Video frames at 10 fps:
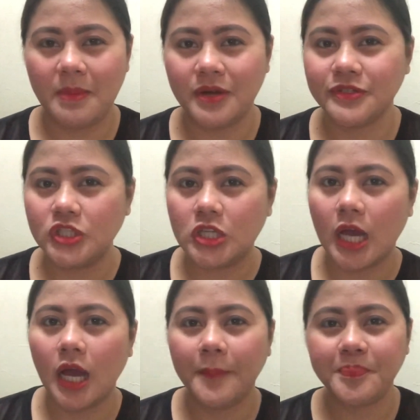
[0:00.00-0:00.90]
meron
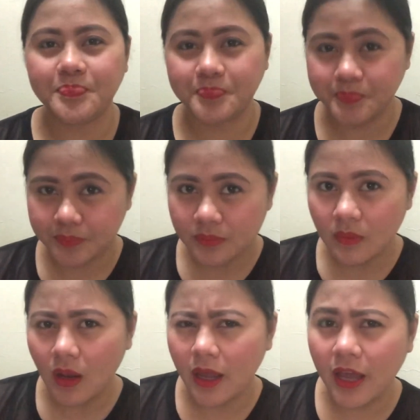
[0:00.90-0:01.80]
siyang
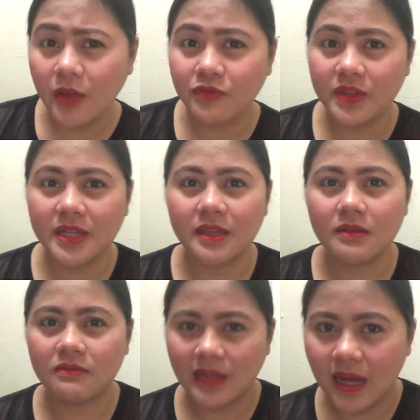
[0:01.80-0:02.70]

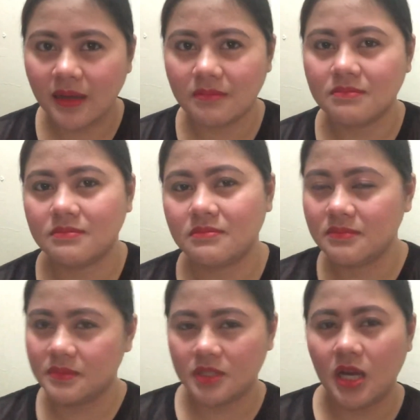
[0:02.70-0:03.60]
everyday vlog.
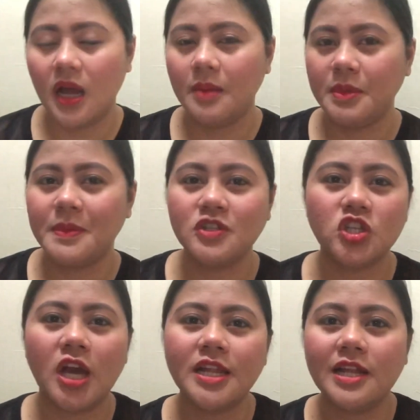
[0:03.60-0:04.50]
Um, ibang
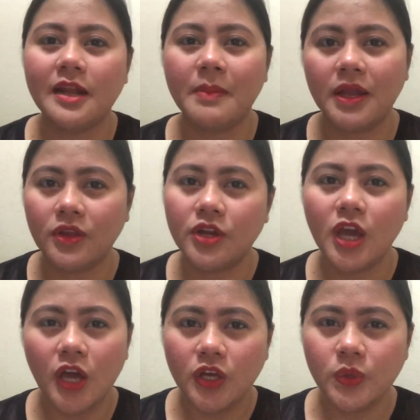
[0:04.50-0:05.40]
channel naman yun.
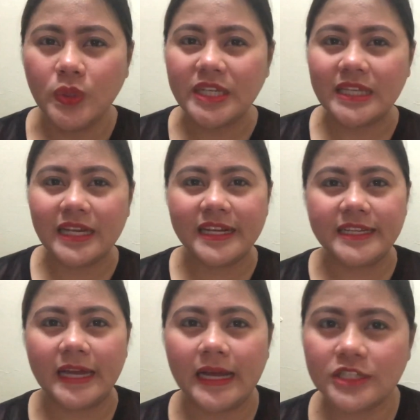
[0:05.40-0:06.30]
Yung una talaga
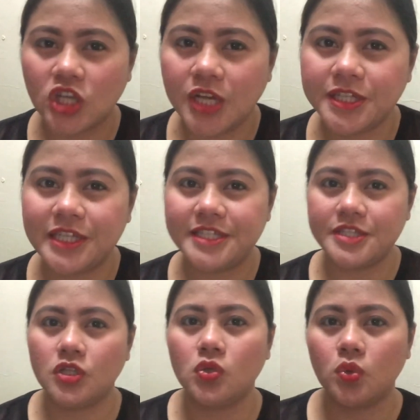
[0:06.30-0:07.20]
niyang channel
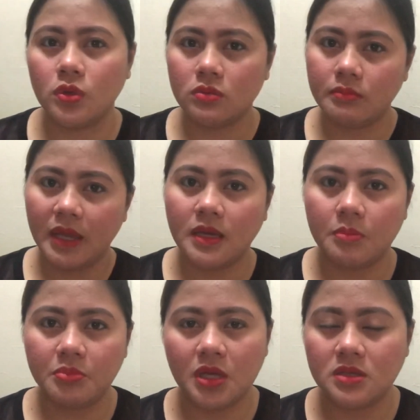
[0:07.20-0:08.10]
is yung
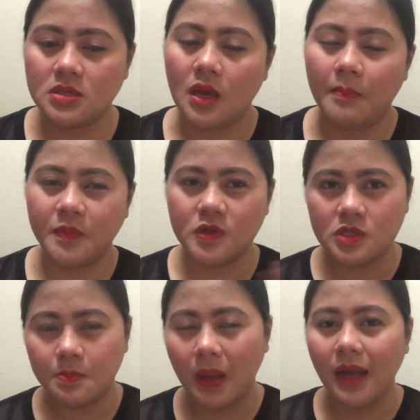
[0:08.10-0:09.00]
makeup niya.
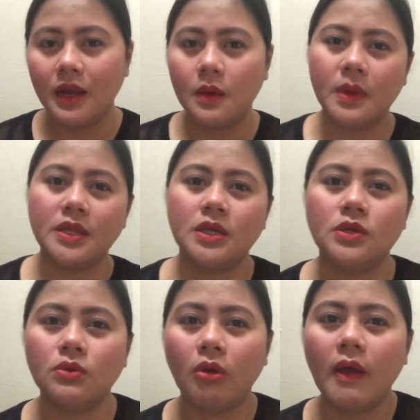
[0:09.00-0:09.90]
Tapos, pangalawa
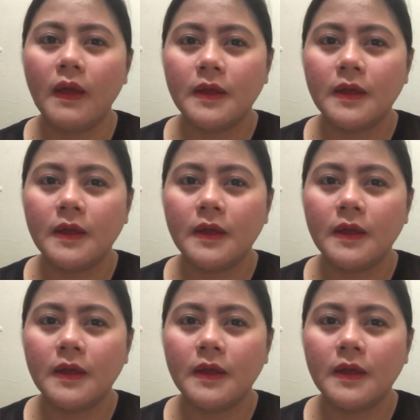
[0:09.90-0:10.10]
niya yung,